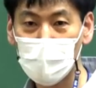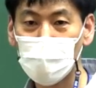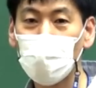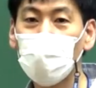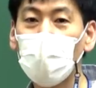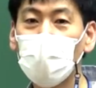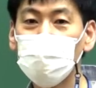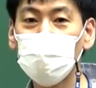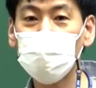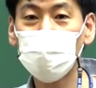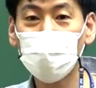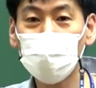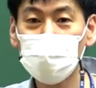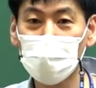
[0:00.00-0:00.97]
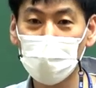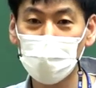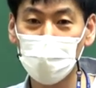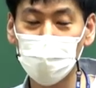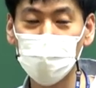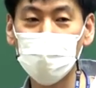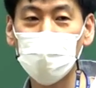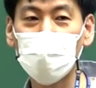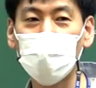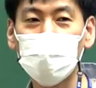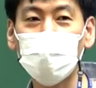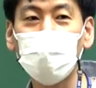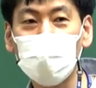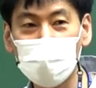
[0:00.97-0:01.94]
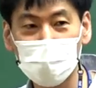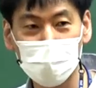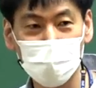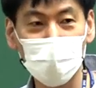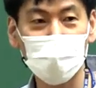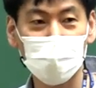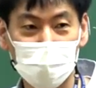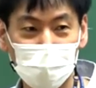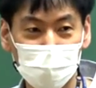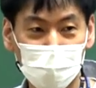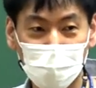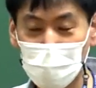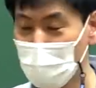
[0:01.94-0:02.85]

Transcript: 교과 과정에서 벗어났고 문제가 역같다 뭐 이렇게 얘기할 거다.